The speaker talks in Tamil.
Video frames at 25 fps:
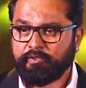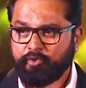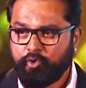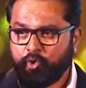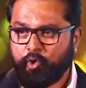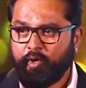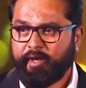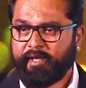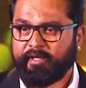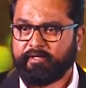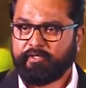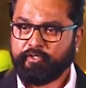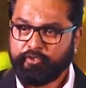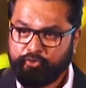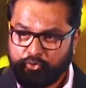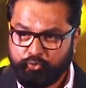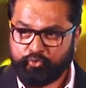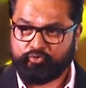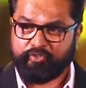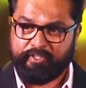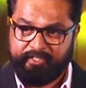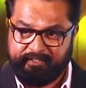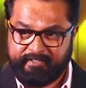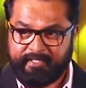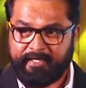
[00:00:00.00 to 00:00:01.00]
கோ ஹெட்
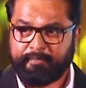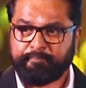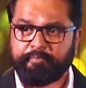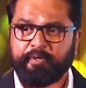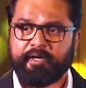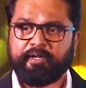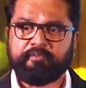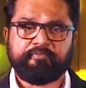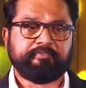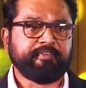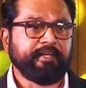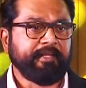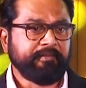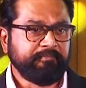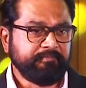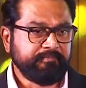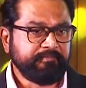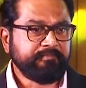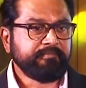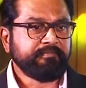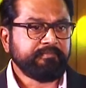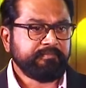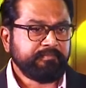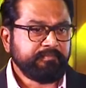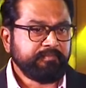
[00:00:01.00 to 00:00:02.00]
யூஸ் இட் தட் பாயிண்ட் ஆஃப் டைம்
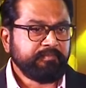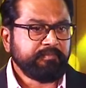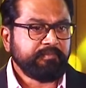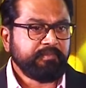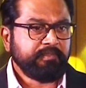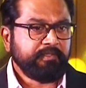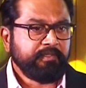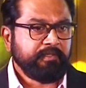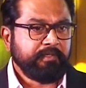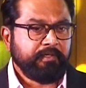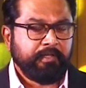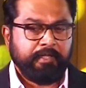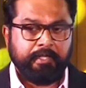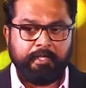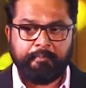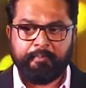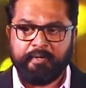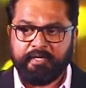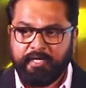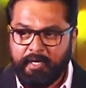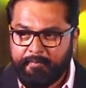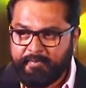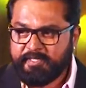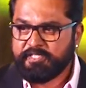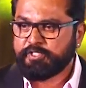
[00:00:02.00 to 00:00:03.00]
இப்போ
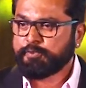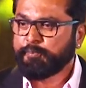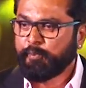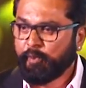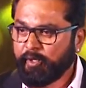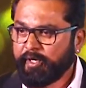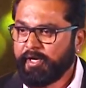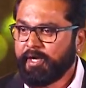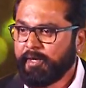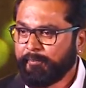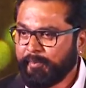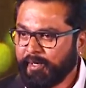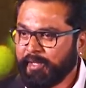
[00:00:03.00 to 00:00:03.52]
கமெண்ட்ஸ் போடுறாங்க